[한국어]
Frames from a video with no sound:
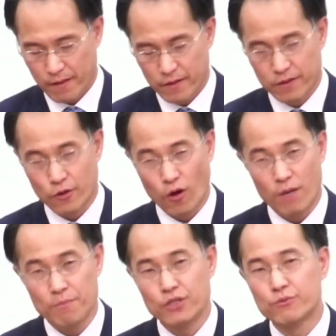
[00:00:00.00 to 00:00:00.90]
너가
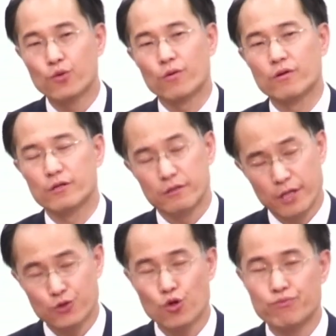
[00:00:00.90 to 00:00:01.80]
믿음으로 내
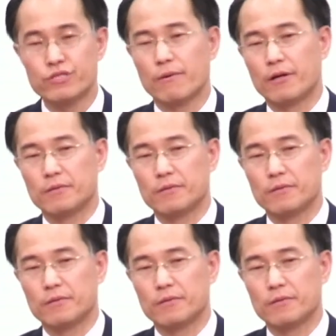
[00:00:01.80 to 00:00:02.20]
손을 붙잡아라.